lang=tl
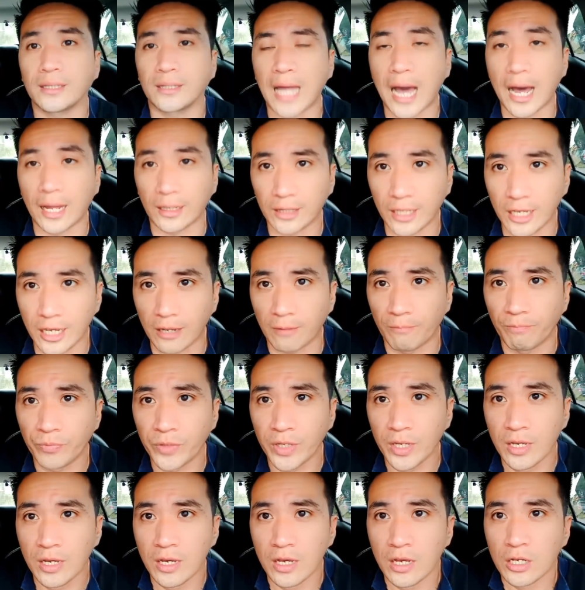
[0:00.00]
niya dati.
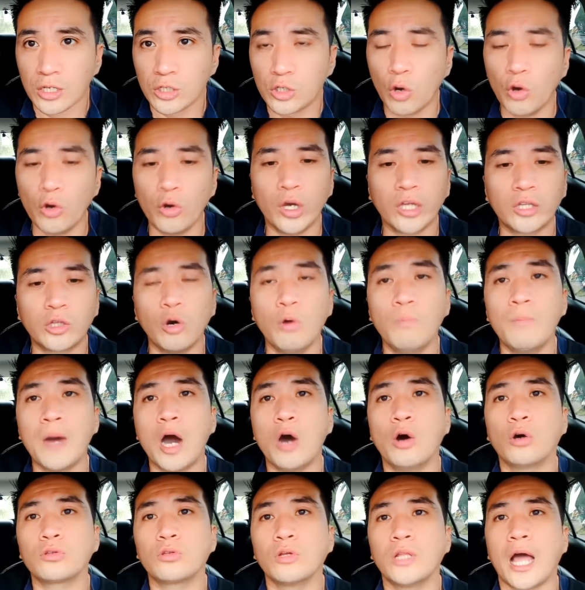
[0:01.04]
So, ito mga
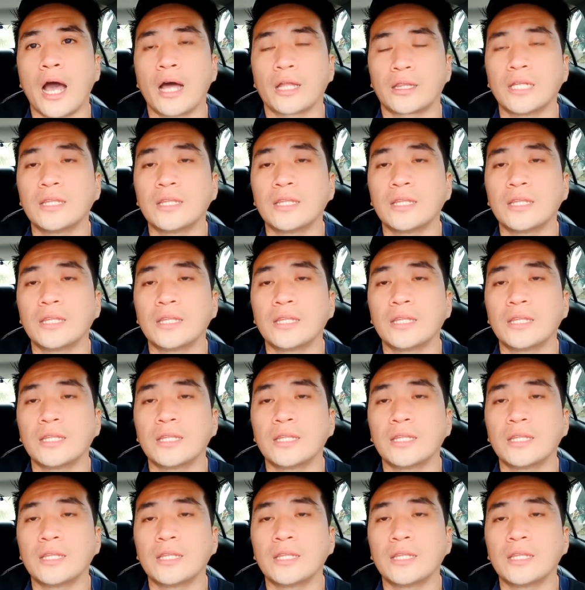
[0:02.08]
otola,